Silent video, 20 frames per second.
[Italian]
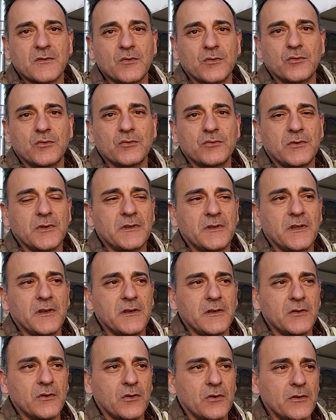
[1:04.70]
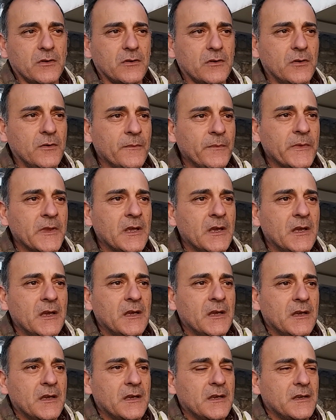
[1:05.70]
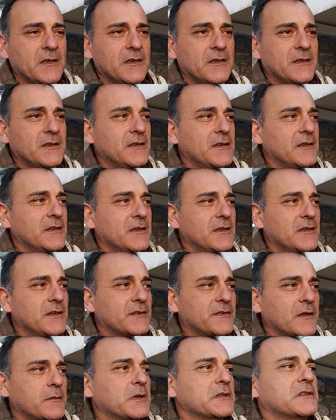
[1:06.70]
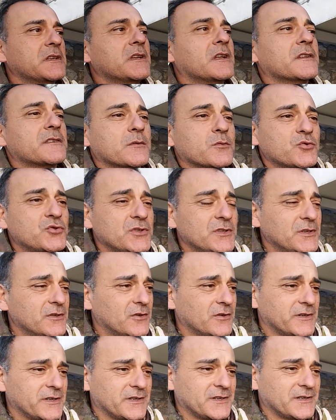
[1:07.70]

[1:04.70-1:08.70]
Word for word: su tutto il territorio. E stamattina siamo usciti con